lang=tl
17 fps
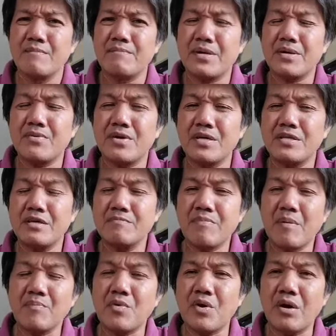pero ganyan
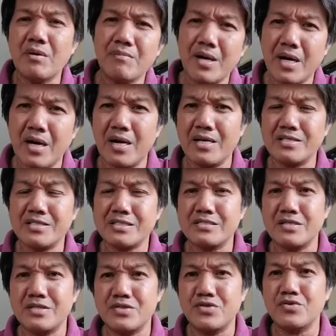pa po ang mga
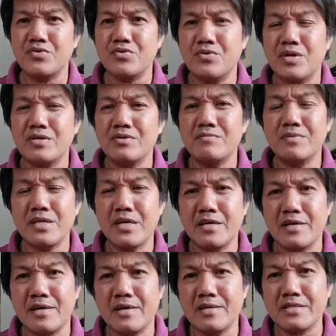asta nyo. Anong
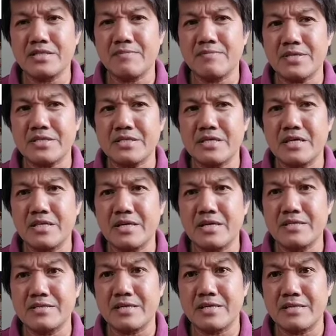mangyayari sa bansa
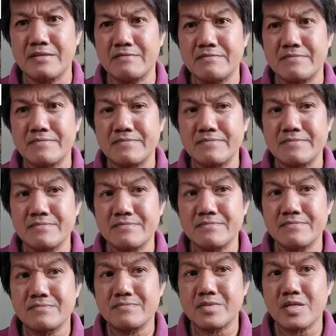natin?
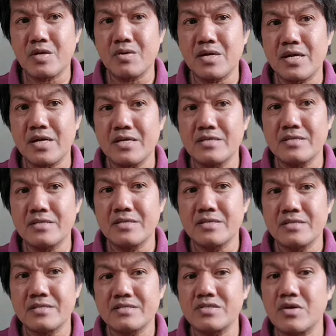Okay?
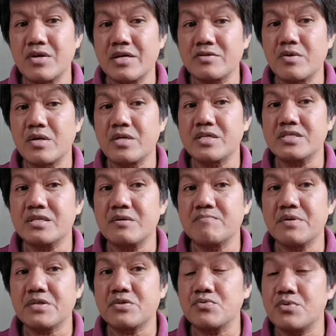So, ito ay
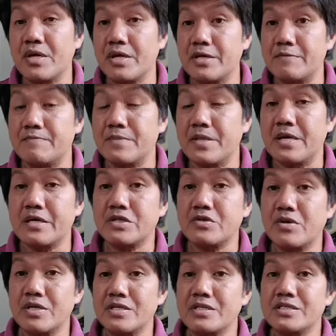isang patunay.
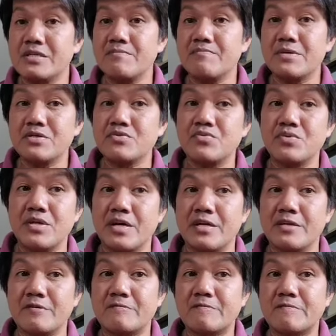Ito ay isang
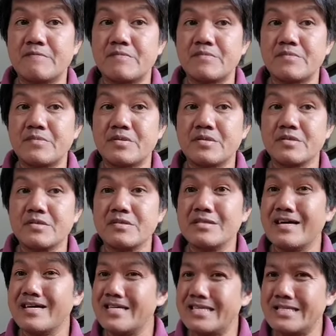patunay
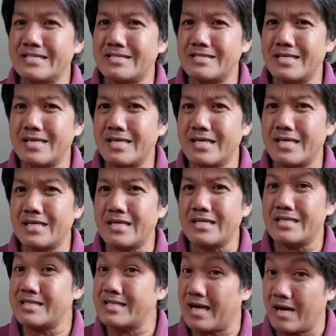na
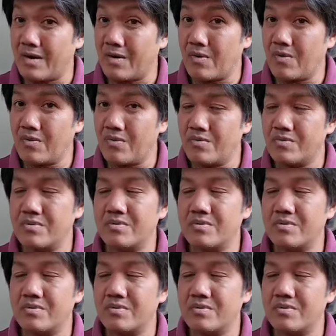hindi daw,